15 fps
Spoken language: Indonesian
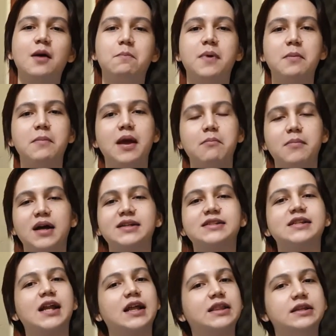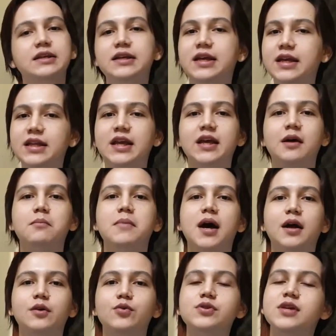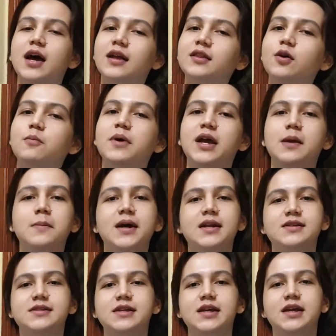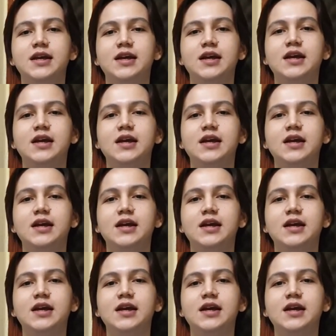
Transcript: apa memang strateginya yang bagus atau bagaimana sih?